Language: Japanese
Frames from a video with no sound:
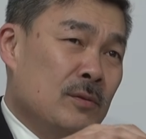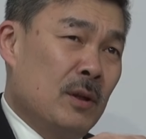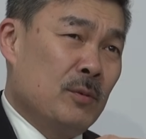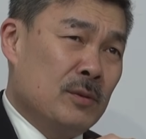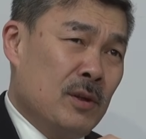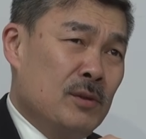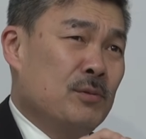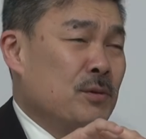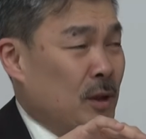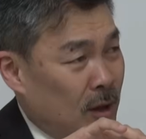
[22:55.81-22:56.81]
あの成
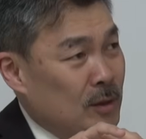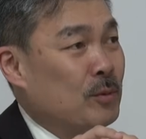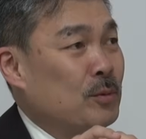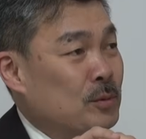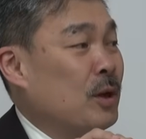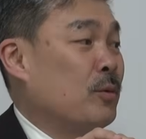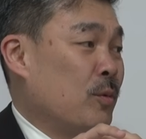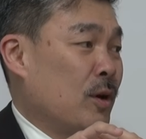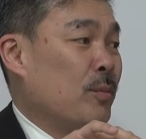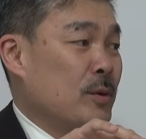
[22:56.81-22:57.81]
熟社会というか
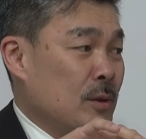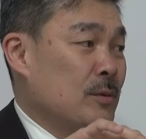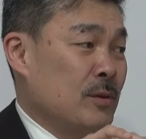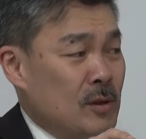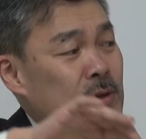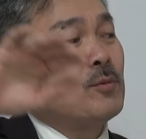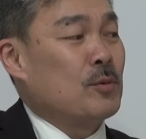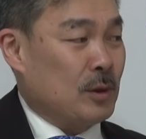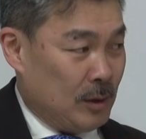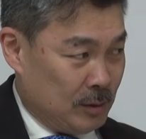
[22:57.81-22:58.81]
どうかって、うすけど、先進
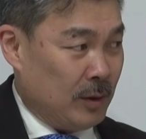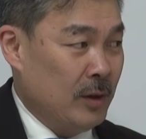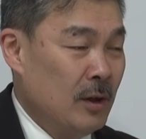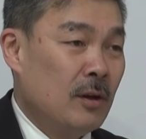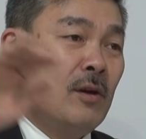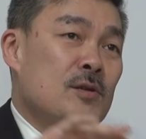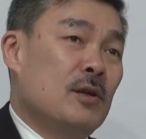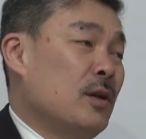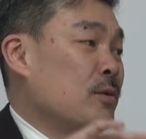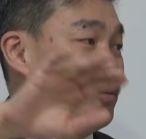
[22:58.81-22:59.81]
国じゃないですか、経
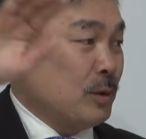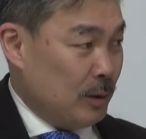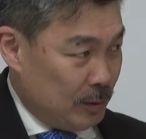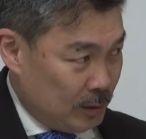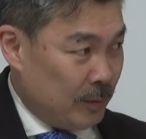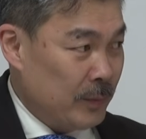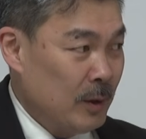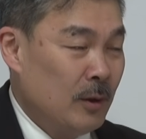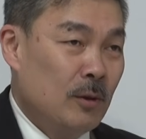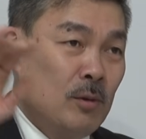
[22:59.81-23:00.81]
済大国じゃないですかそう
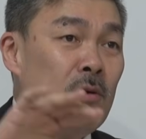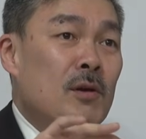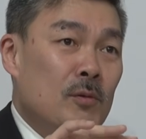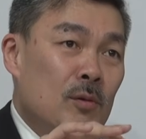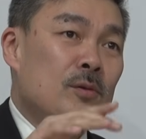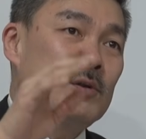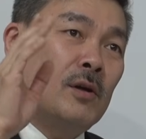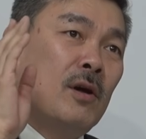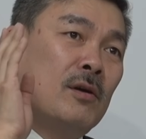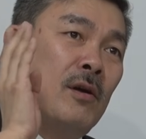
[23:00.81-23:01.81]
ですねだけど
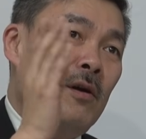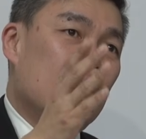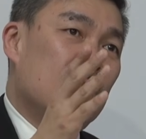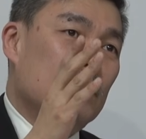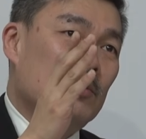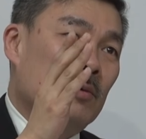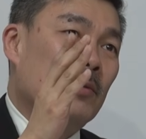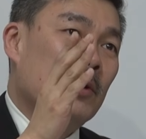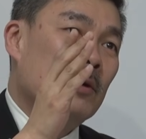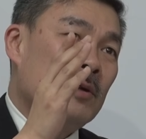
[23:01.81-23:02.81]
世界平均
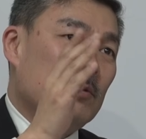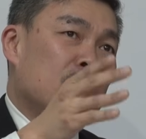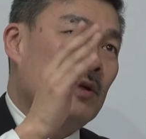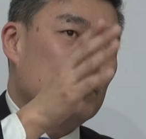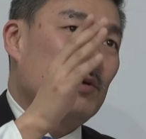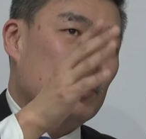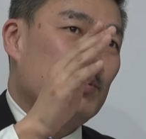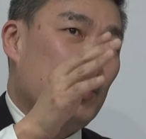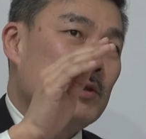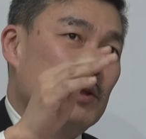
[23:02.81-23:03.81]
の
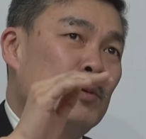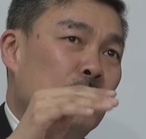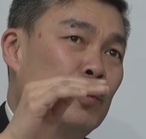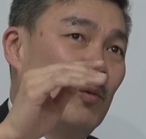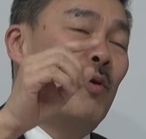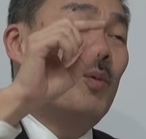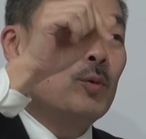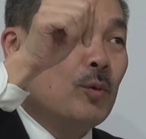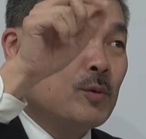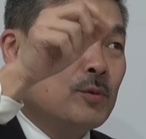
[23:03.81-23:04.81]
138%とほ
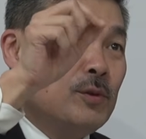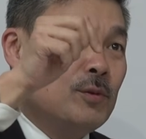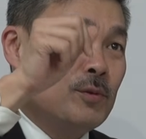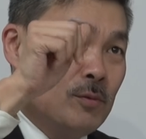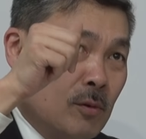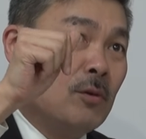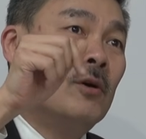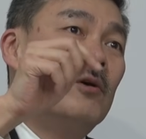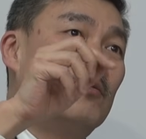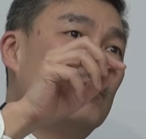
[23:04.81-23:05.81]
ぼ同水準の
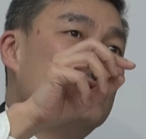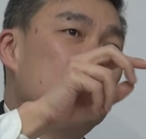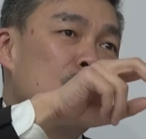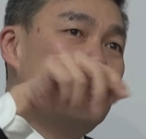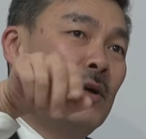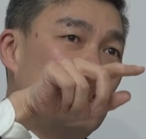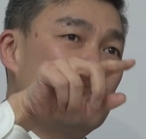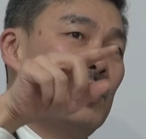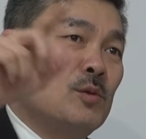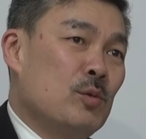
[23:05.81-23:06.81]
20年
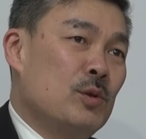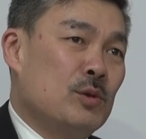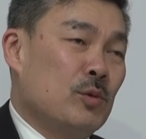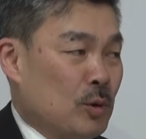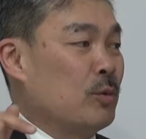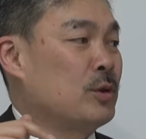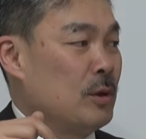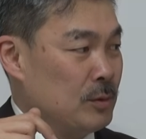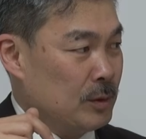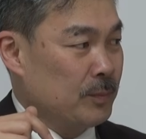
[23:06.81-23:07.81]
間成長率を記録し
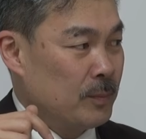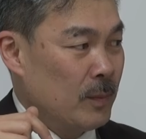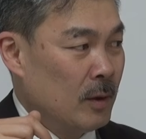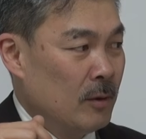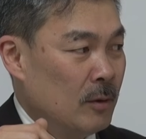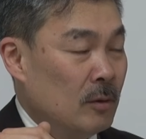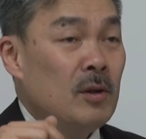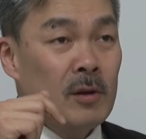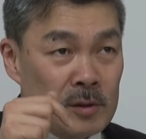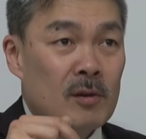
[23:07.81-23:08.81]
てるんですよ、
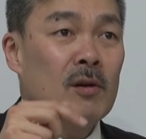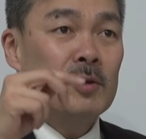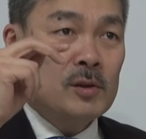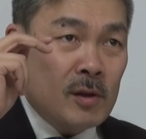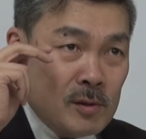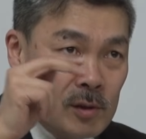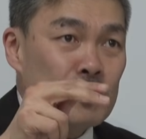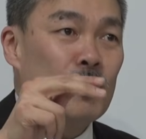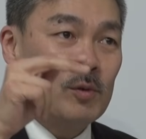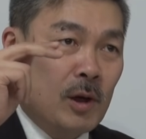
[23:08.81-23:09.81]
で、従って先
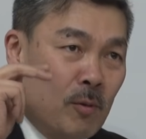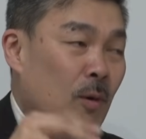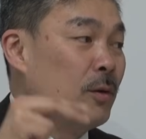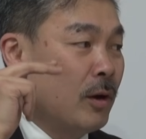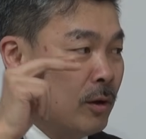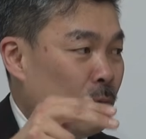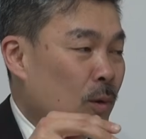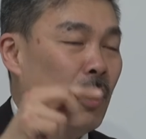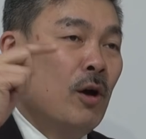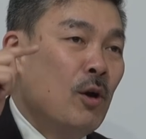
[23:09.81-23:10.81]
進国であろうがなかろ
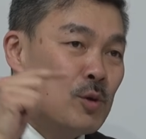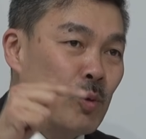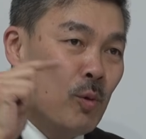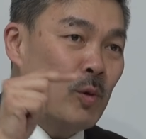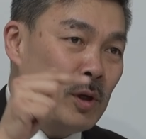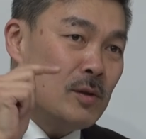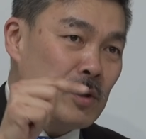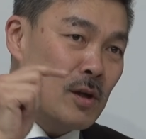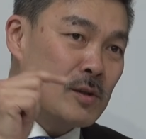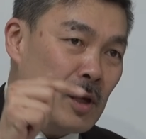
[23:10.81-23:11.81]
うが、うん、消費
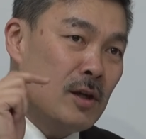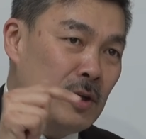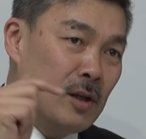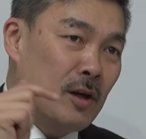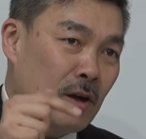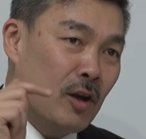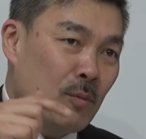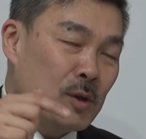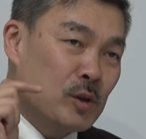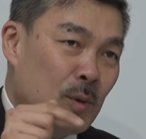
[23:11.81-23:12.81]
税さえ入れなけ
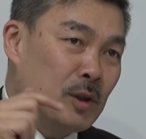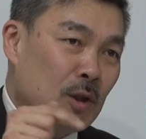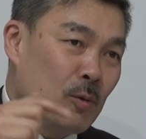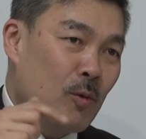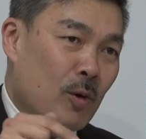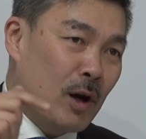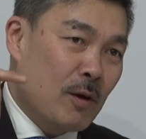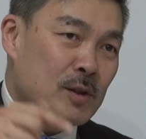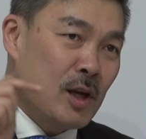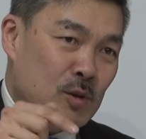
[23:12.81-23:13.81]
れば全ての国家
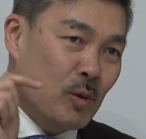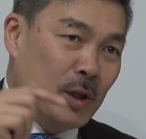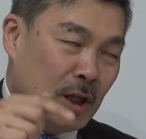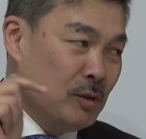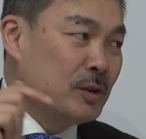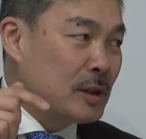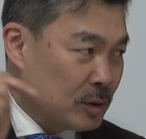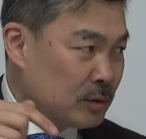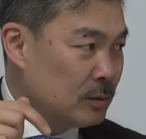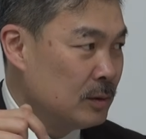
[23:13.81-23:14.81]
は成長できるんです。
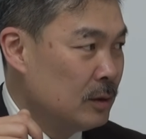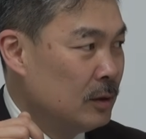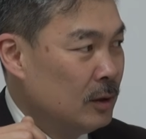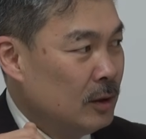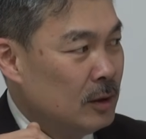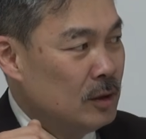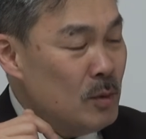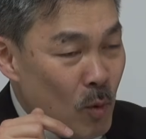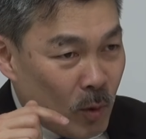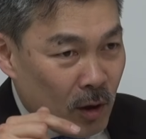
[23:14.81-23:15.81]
うん、
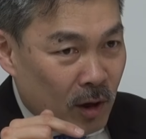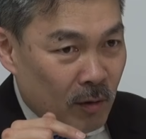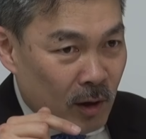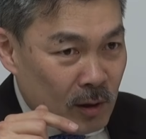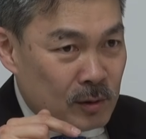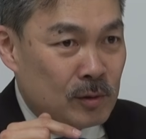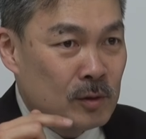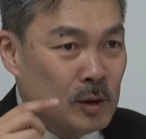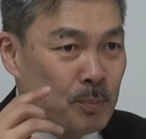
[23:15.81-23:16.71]
にもかかわらず日